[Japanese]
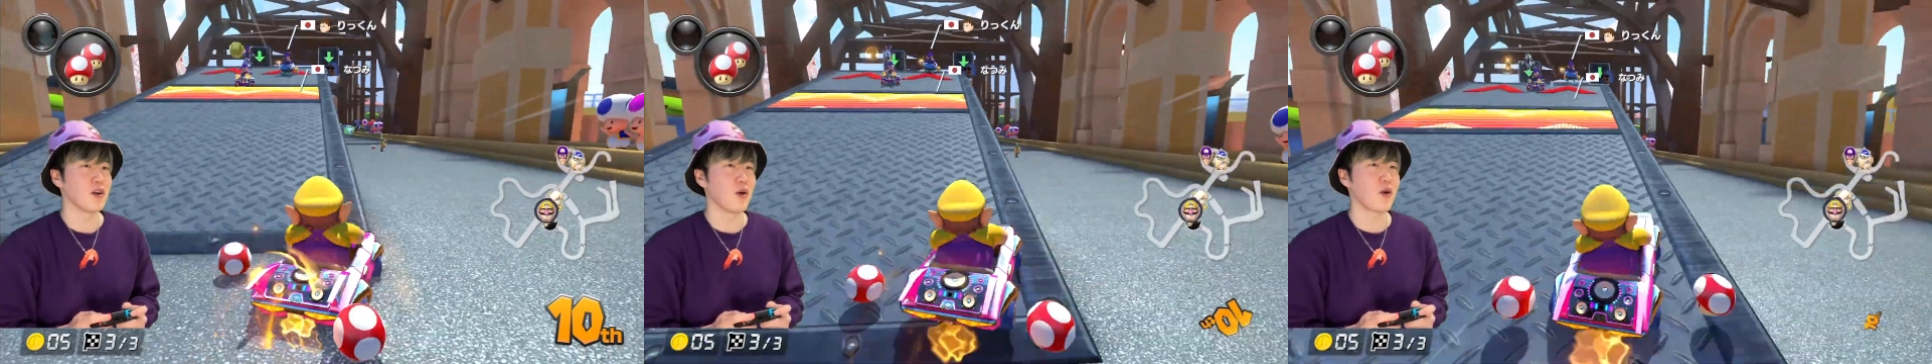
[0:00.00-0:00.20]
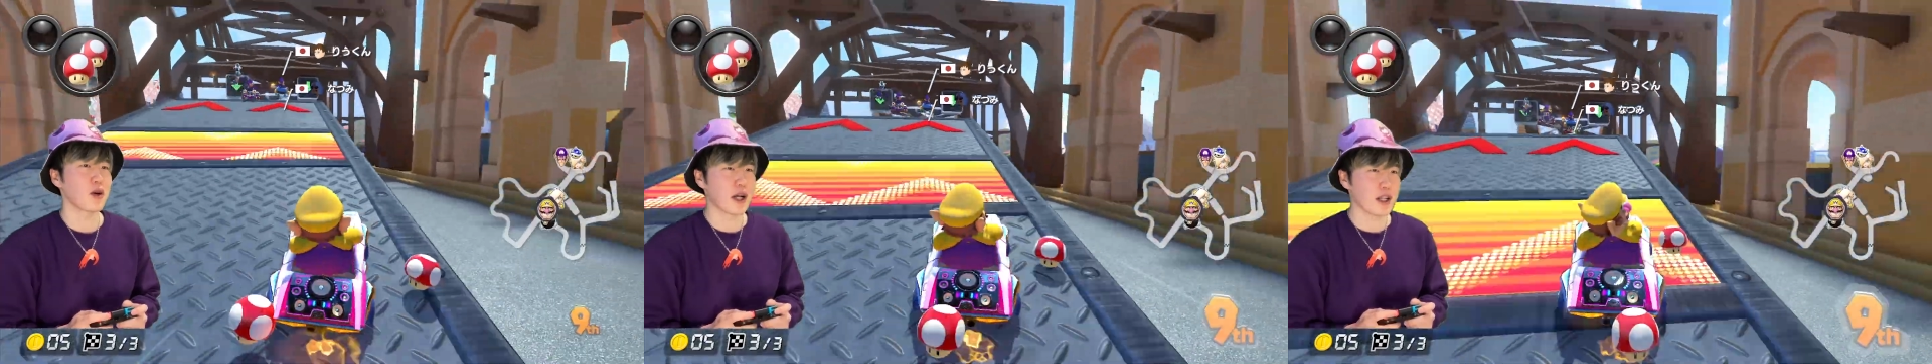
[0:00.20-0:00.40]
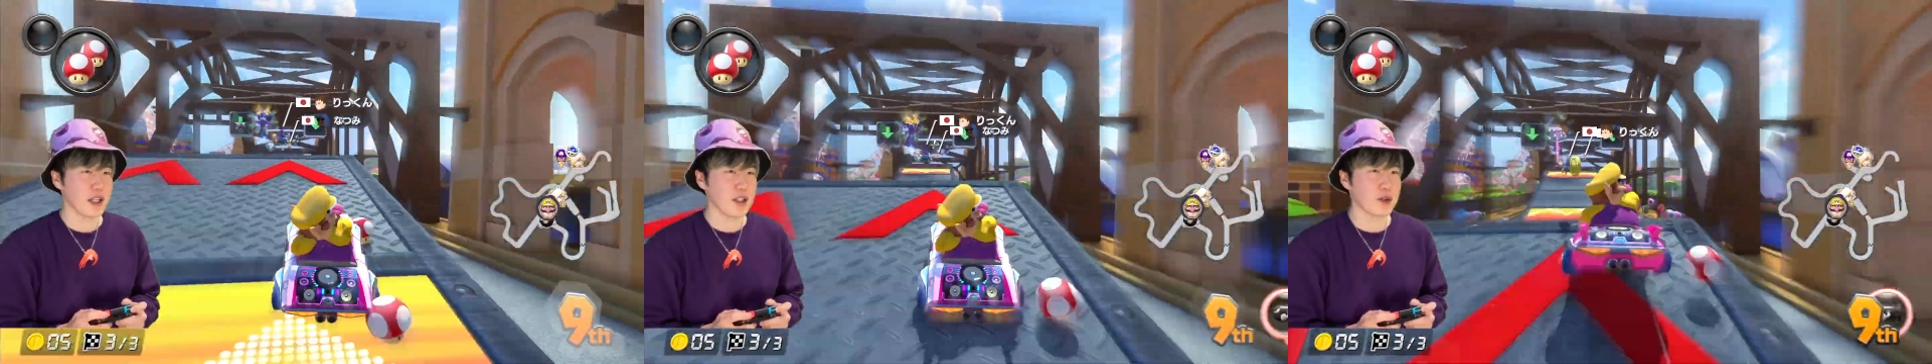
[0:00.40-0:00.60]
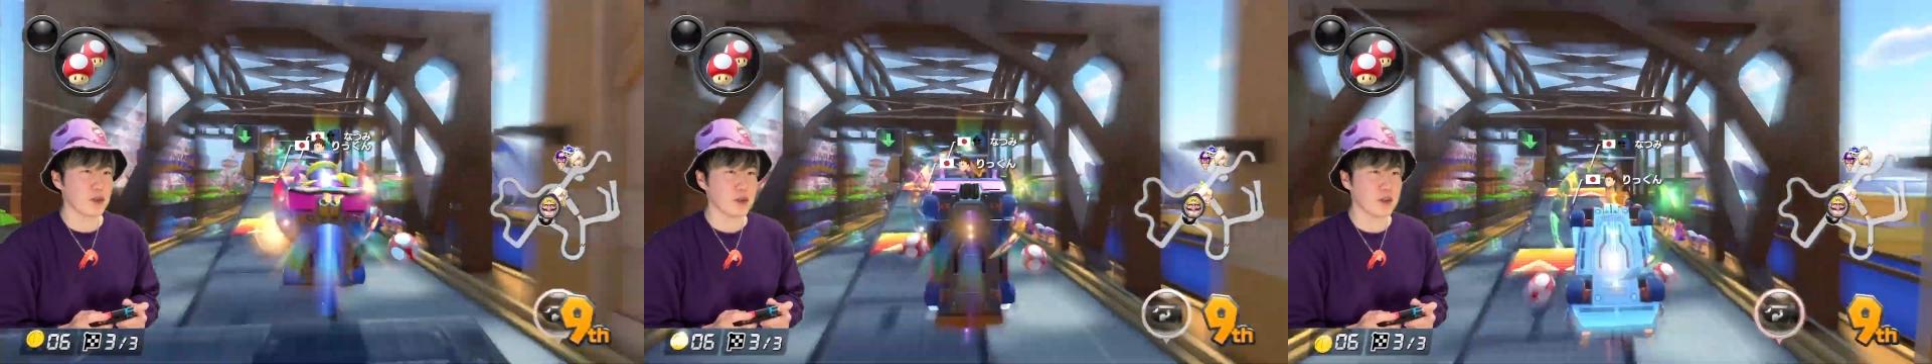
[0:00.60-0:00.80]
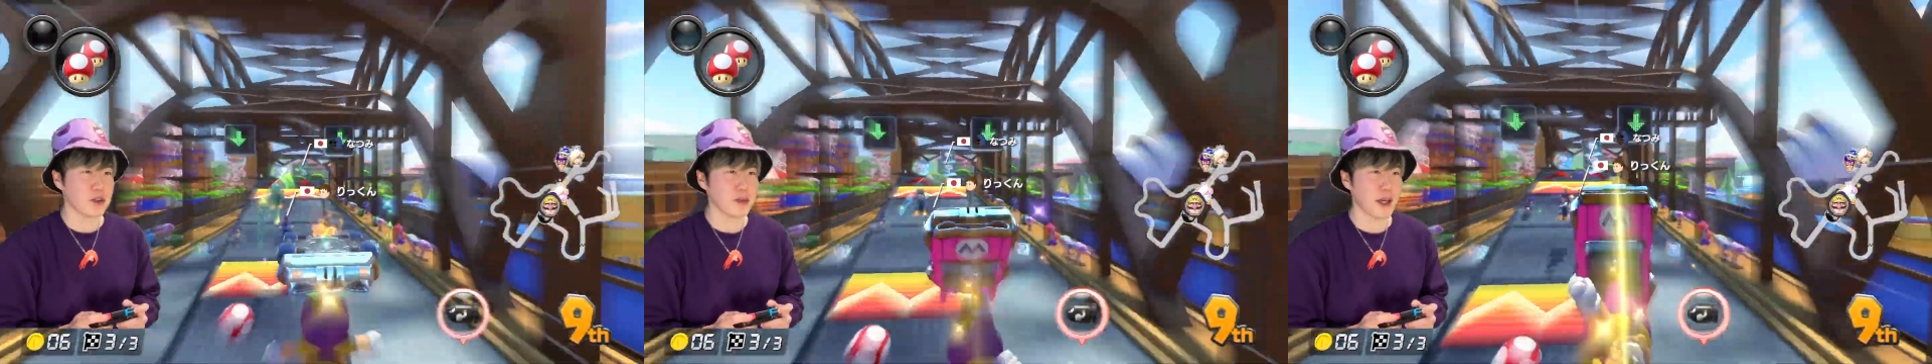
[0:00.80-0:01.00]
お金
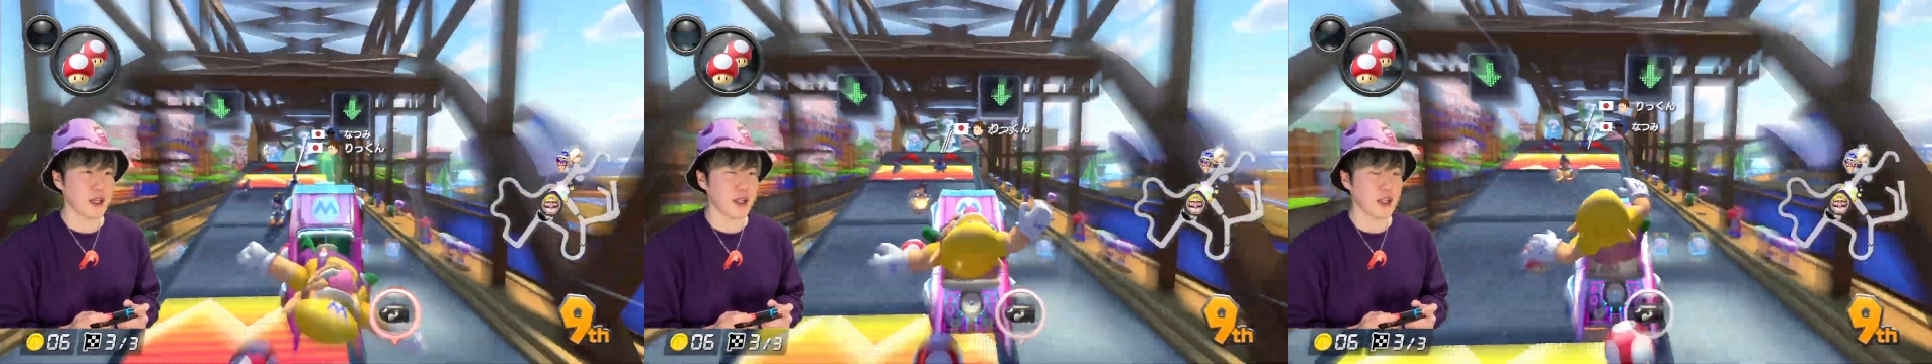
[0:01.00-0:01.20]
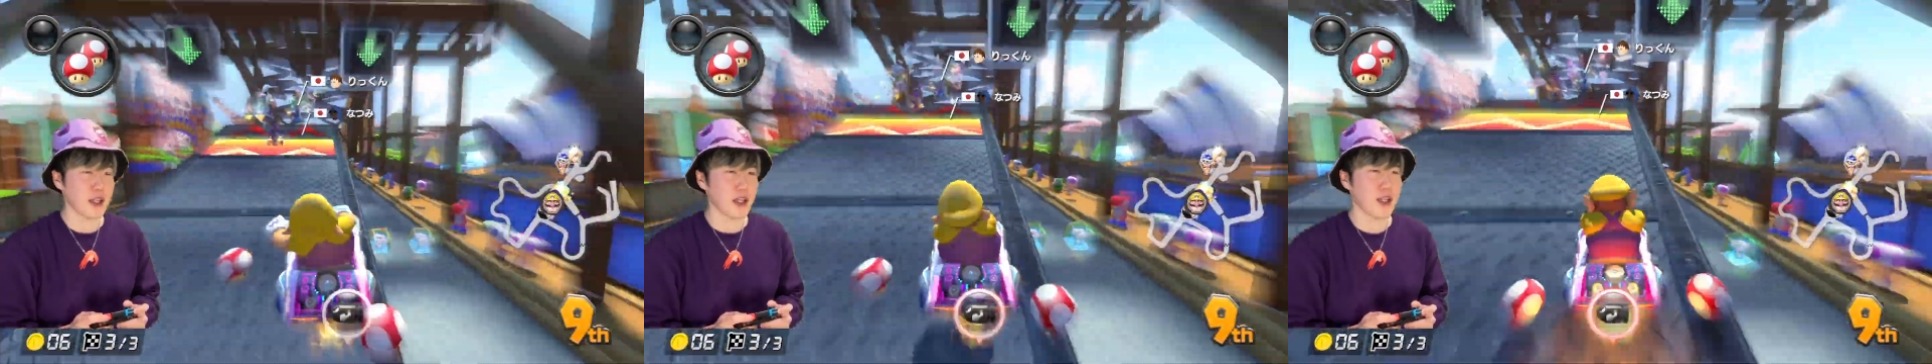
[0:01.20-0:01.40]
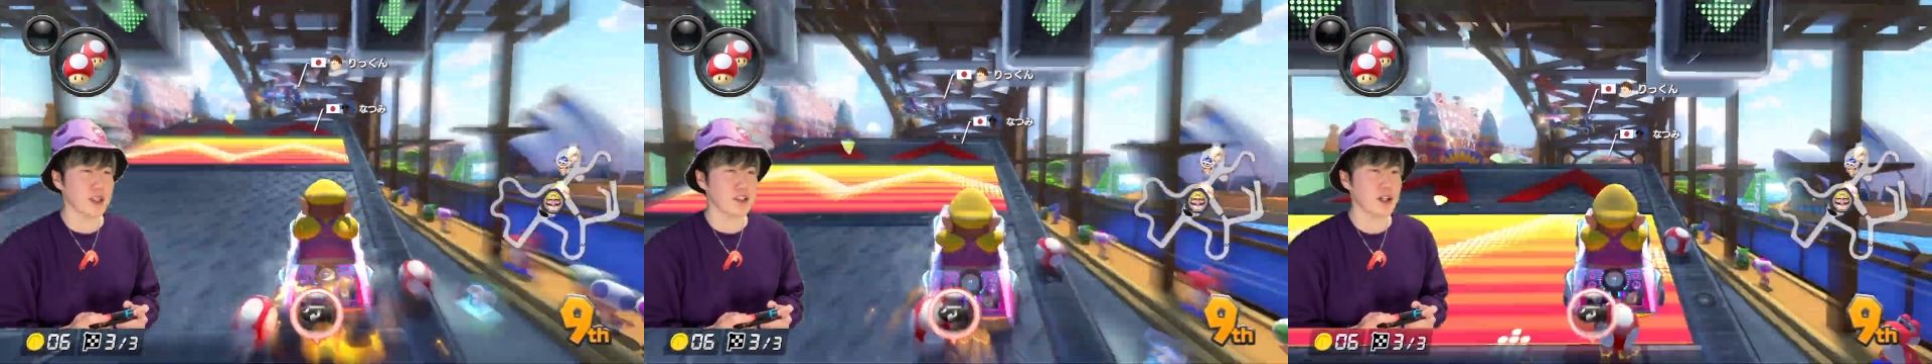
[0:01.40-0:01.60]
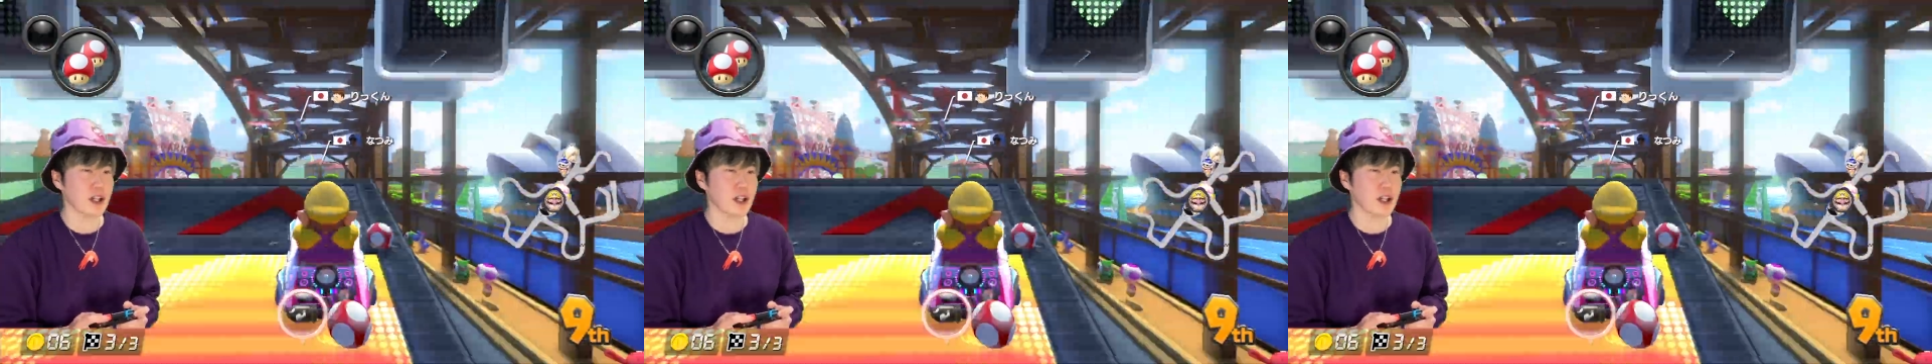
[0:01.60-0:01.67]
という面に関して